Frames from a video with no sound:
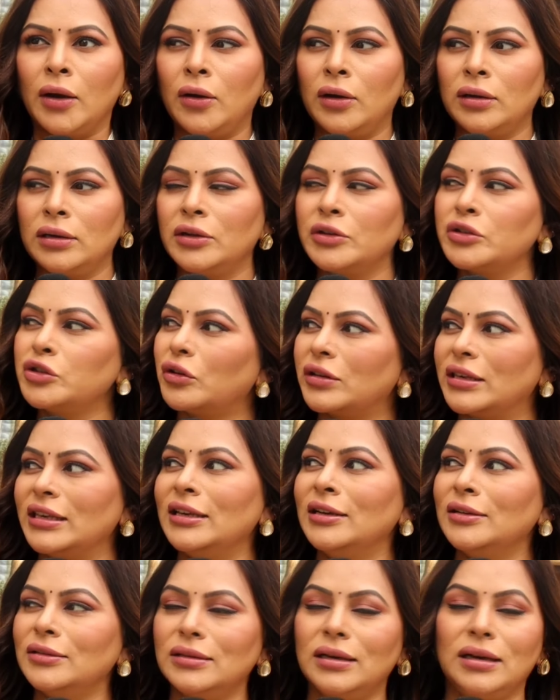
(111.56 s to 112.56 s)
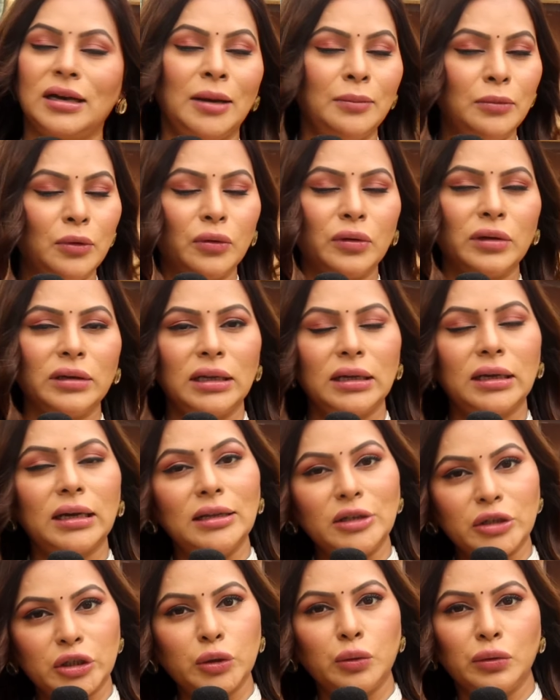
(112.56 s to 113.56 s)
और जो कि हम लोगों ने
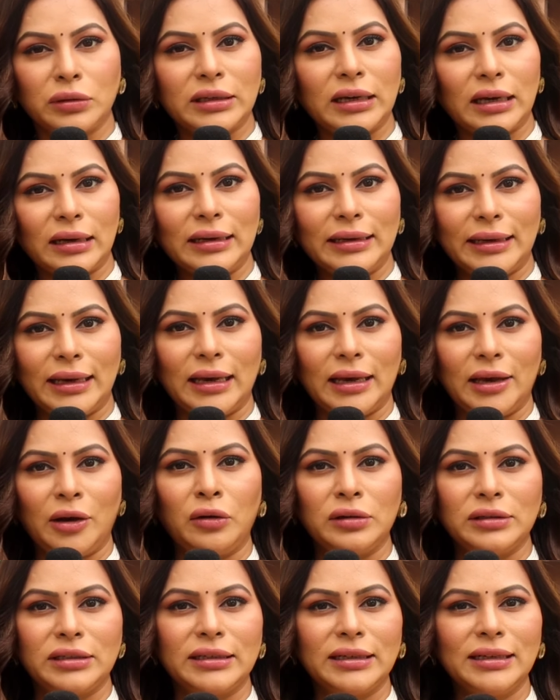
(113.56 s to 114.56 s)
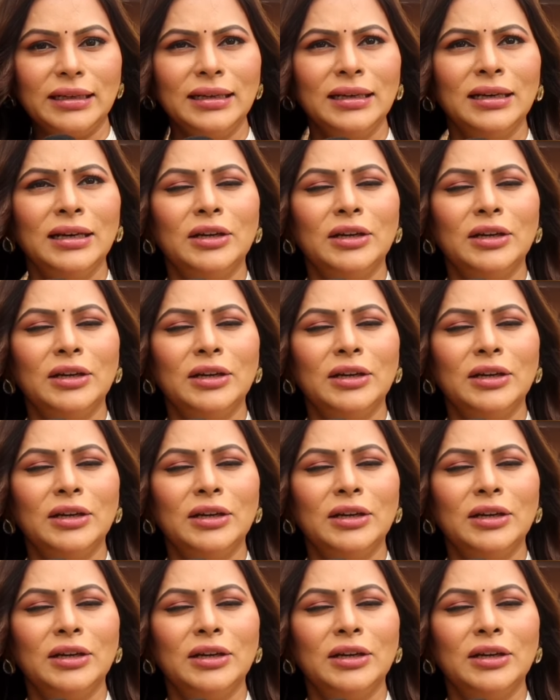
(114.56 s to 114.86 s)
कल शूट कर लिया है ऑलरेडी